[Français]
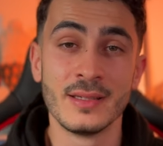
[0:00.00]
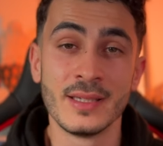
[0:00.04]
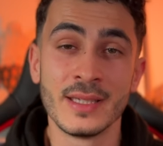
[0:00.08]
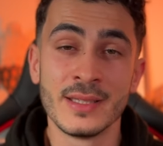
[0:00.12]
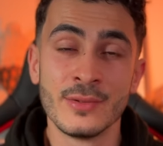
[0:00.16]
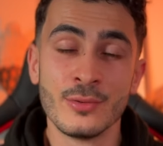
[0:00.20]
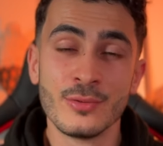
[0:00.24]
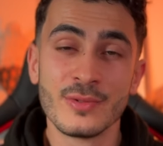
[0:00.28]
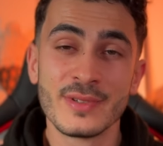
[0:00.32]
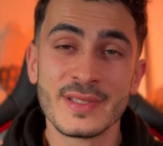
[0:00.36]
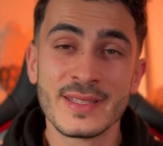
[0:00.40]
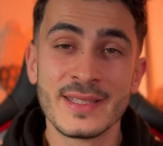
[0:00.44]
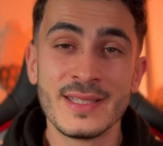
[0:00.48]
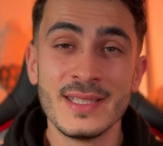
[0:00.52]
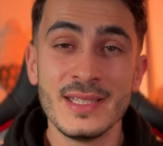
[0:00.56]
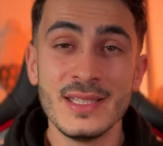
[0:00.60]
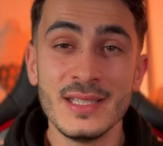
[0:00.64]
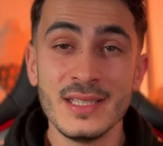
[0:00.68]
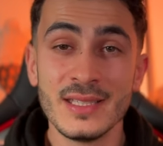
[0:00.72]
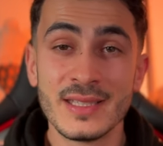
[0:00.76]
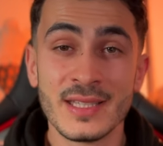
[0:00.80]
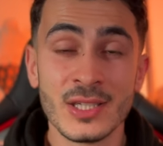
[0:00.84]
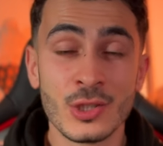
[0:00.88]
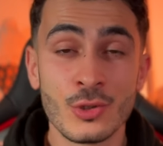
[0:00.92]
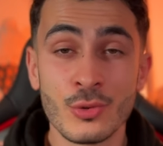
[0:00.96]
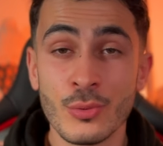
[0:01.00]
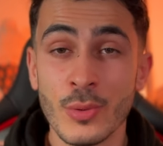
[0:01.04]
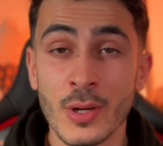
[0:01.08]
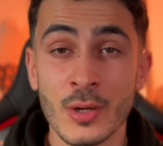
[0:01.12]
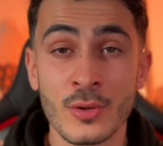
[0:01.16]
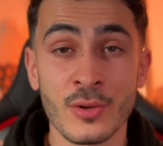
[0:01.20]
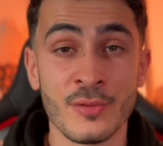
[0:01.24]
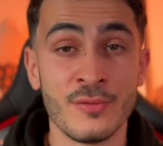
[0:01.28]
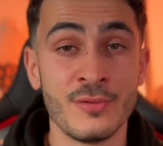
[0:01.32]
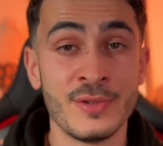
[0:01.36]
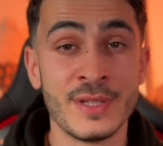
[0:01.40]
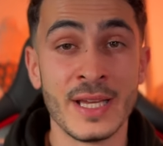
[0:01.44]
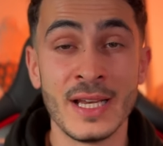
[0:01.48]
Et donc si ces choix
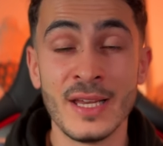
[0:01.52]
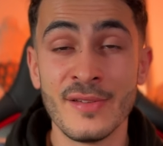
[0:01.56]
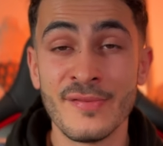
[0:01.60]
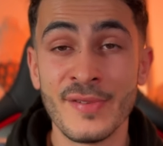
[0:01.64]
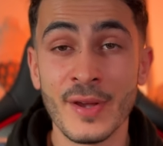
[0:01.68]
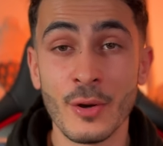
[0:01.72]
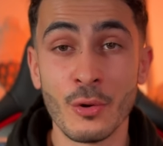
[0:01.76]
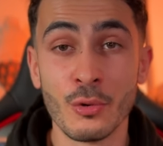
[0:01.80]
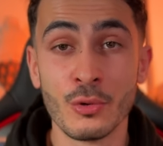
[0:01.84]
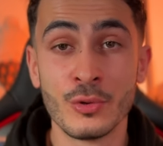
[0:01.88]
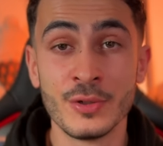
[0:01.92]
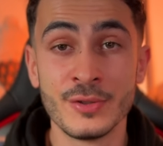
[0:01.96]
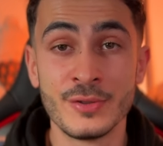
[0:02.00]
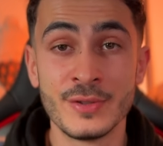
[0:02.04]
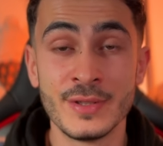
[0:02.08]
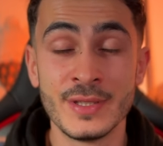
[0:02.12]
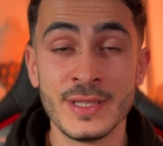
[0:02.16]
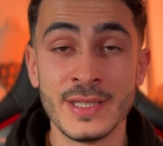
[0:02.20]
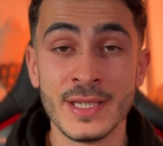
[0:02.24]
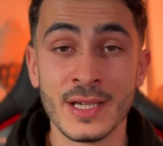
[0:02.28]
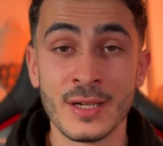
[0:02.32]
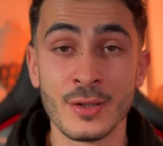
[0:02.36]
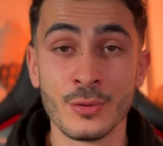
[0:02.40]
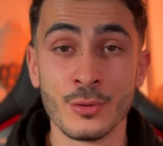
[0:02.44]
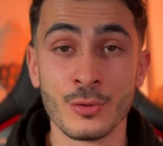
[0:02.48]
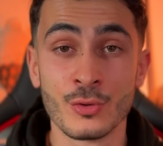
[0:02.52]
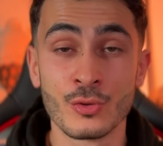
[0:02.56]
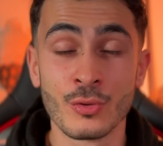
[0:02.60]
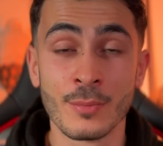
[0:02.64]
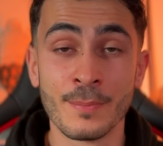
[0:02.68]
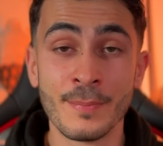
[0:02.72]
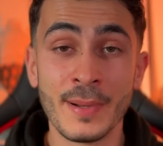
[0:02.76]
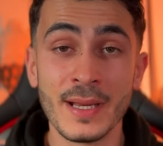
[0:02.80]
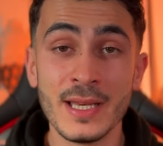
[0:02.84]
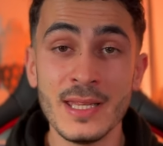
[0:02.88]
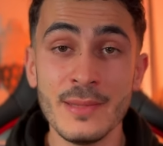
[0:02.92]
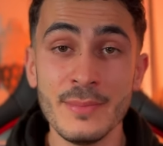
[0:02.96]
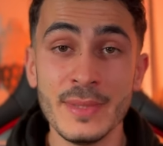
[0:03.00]
que vous allez faire au quotidien ne sont
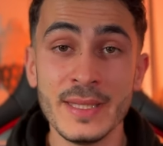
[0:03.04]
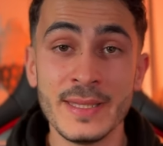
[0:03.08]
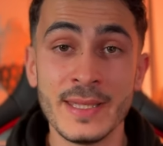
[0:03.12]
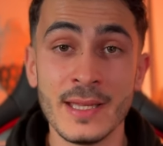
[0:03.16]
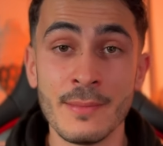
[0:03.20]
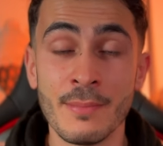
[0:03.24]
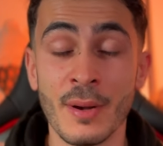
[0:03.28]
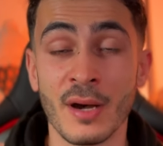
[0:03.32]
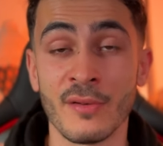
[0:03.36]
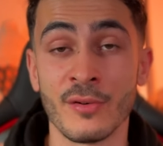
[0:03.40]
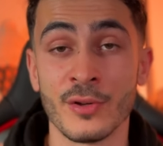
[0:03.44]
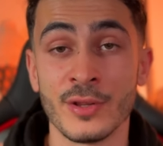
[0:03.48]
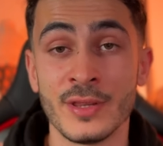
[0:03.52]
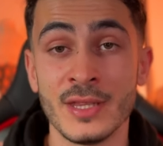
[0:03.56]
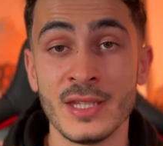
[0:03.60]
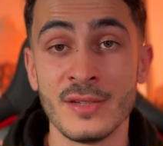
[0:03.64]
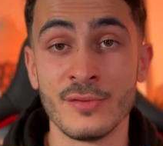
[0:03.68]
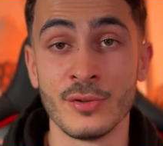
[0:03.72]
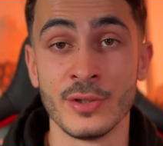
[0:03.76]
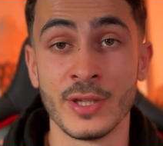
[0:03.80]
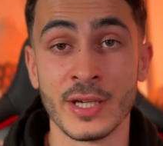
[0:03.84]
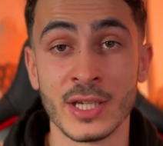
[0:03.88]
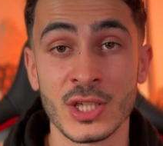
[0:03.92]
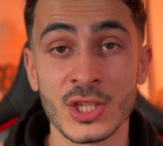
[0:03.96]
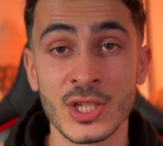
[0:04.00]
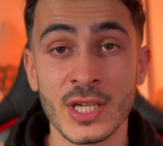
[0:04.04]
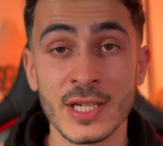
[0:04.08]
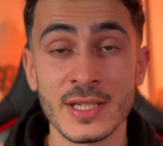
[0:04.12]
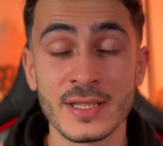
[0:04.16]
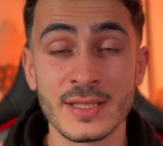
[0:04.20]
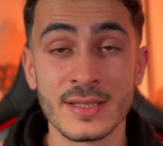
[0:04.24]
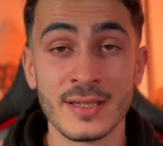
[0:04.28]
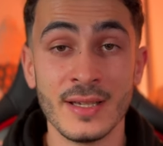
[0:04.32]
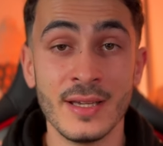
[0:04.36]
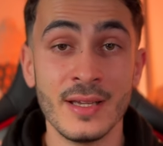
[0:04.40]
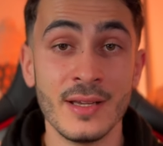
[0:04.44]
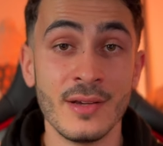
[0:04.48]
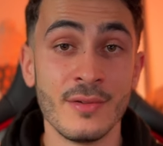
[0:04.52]
pas limités par votre niveau de
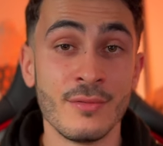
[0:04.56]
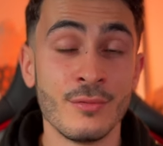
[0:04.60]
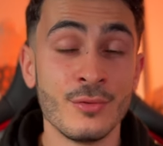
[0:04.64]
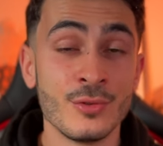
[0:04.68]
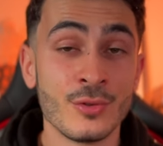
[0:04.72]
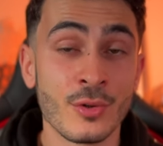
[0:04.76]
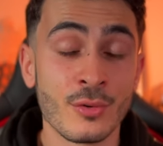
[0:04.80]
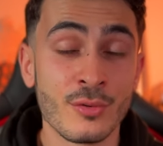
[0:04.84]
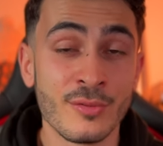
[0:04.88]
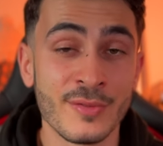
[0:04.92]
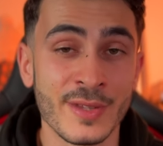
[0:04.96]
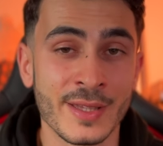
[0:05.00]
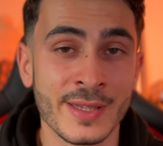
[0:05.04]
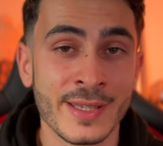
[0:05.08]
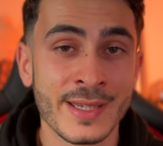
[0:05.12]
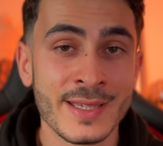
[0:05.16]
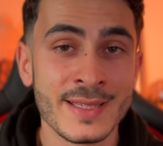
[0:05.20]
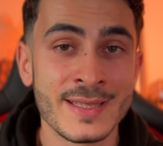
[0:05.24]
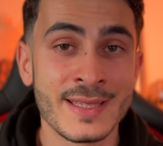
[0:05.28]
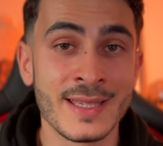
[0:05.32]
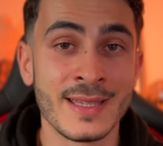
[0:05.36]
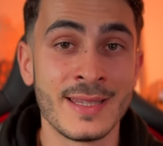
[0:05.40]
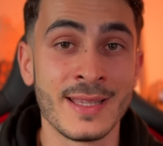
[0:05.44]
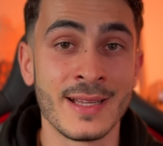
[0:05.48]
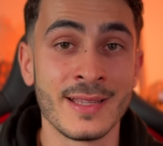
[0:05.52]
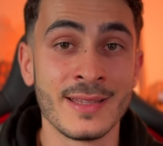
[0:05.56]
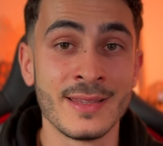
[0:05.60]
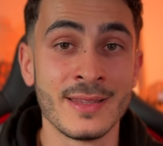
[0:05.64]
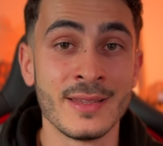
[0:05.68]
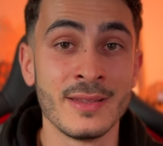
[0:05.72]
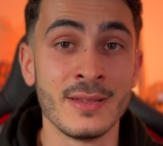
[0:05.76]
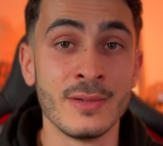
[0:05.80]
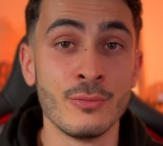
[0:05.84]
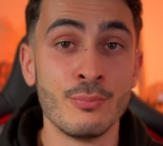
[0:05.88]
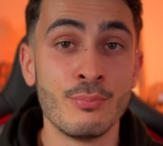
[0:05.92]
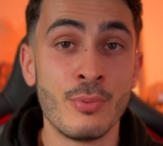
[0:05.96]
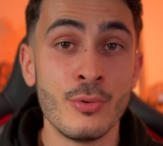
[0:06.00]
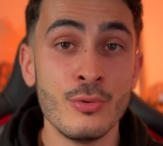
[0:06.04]
richesse, vous en conviendrez, c'est
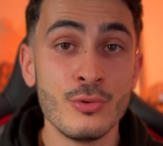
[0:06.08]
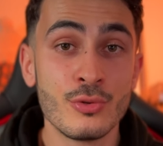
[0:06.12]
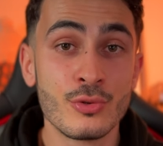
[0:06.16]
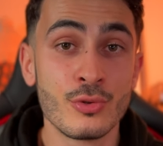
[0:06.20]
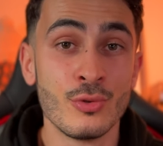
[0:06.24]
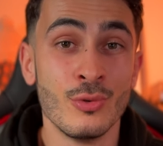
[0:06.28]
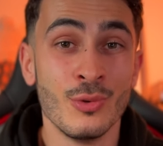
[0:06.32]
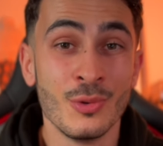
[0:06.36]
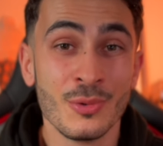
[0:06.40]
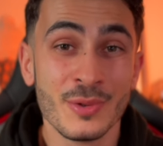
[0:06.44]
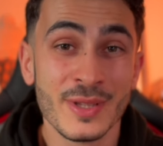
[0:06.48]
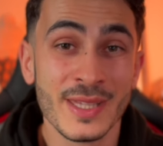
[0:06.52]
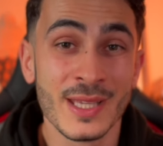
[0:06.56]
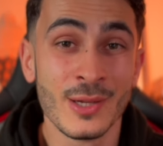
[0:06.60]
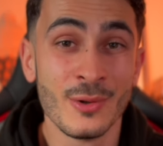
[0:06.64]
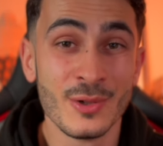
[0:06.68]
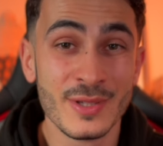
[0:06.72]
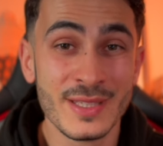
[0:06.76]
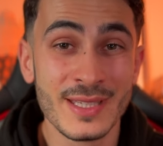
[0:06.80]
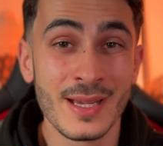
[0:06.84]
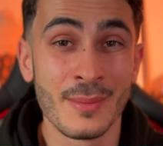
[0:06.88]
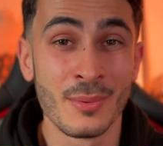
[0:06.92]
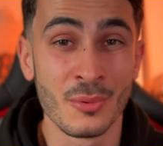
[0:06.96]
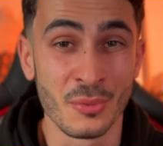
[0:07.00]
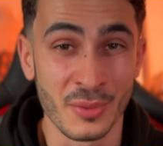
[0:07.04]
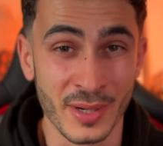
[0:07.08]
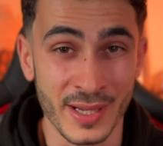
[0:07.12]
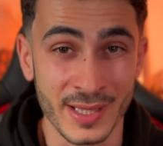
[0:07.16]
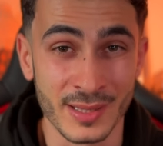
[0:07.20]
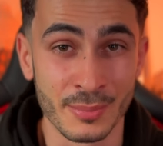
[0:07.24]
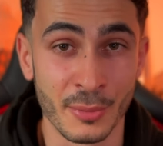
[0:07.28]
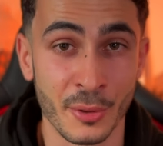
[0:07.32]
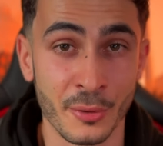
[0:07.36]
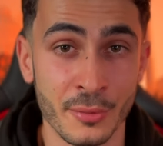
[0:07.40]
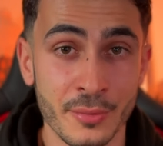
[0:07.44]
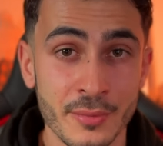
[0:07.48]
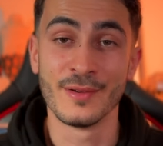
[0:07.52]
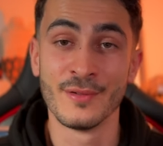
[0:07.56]
un plus non négociable
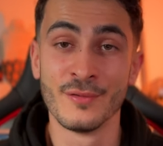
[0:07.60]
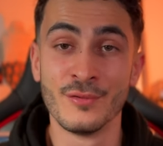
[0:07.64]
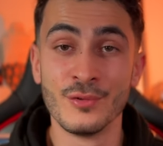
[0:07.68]
concrètement.